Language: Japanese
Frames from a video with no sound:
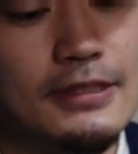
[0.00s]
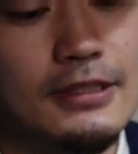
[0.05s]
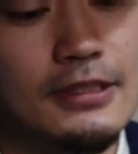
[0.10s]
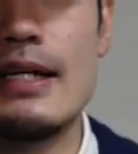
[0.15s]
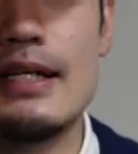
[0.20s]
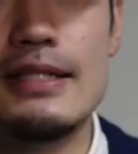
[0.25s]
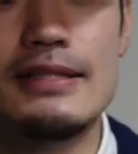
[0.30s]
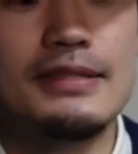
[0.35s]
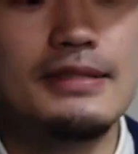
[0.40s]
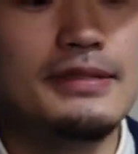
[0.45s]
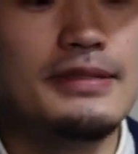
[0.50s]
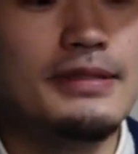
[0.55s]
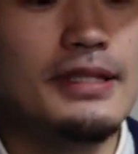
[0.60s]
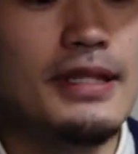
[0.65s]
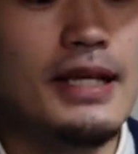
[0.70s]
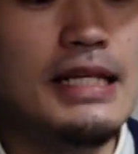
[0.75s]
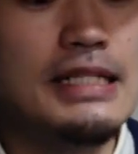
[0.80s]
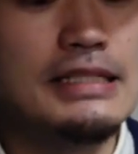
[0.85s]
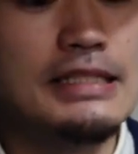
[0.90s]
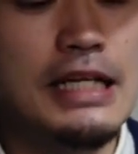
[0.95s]
え続いて
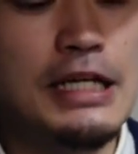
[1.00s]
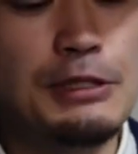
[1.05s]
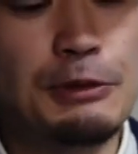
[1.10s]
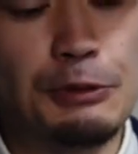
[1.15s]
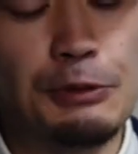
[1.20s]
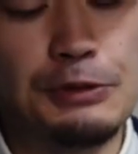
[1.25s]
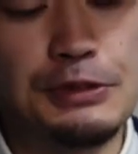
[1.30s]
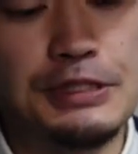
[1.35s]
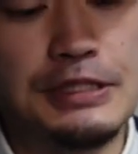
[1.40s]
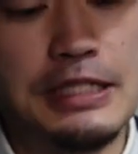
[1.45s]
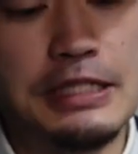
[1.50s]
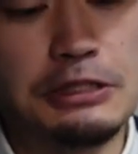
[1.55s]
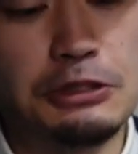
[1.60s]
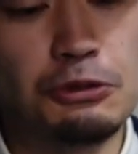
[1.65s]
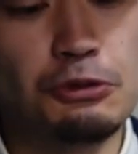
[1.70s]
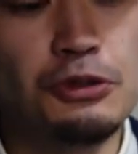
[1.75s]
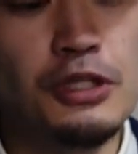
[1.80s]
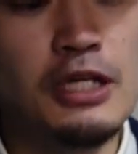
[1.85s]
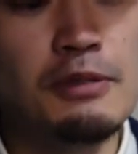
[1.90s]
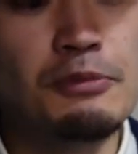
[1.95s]
第3位はこちら、
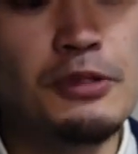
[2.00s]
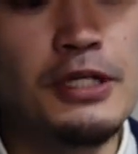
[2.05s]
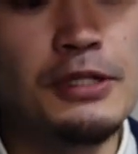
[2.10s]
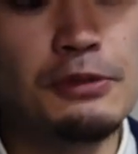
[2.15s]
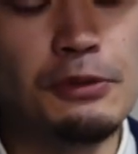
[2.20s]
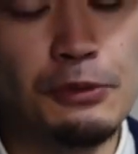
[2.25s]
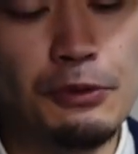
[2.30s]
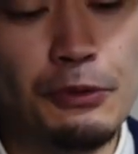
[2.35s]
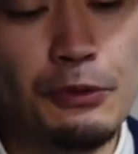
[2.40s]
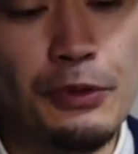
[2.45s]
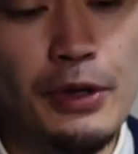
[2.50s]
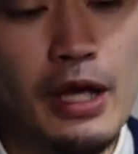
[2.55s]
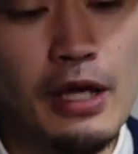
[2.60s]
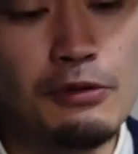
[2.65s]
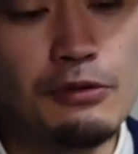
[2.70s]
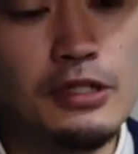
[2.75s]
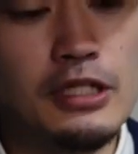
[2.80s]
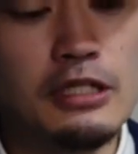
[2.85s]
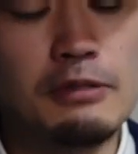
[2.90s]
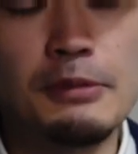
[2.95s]
ジョーダンブランドと、え
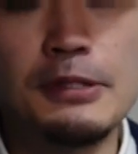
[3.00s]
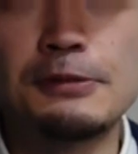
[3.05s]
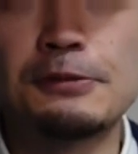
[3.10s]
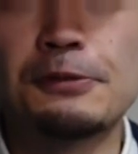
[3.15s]
フラグメ